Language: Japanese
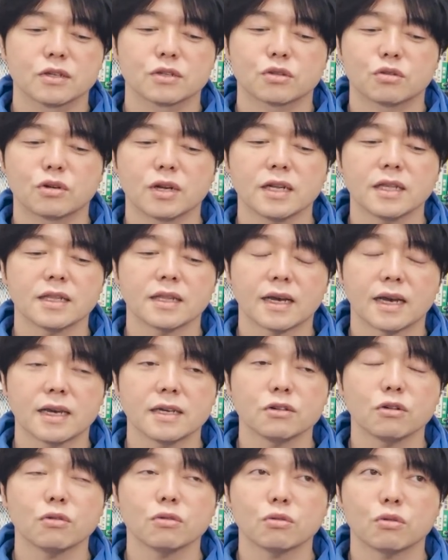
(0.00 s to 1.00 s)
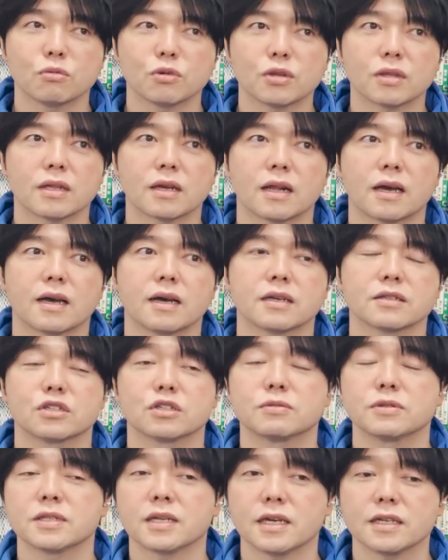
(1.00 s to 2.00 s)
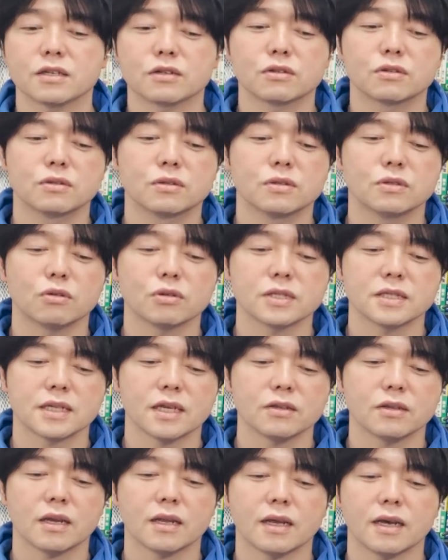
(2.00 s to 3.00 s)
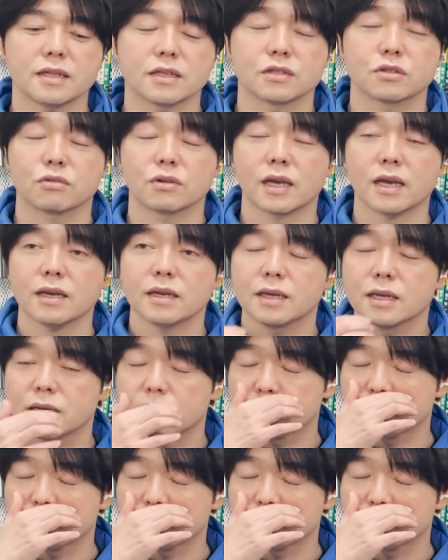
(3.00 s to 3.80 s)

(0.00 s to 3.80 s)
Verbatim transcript: それに耐えようと思ったら、自分なりに工夫をしないといけないですよね。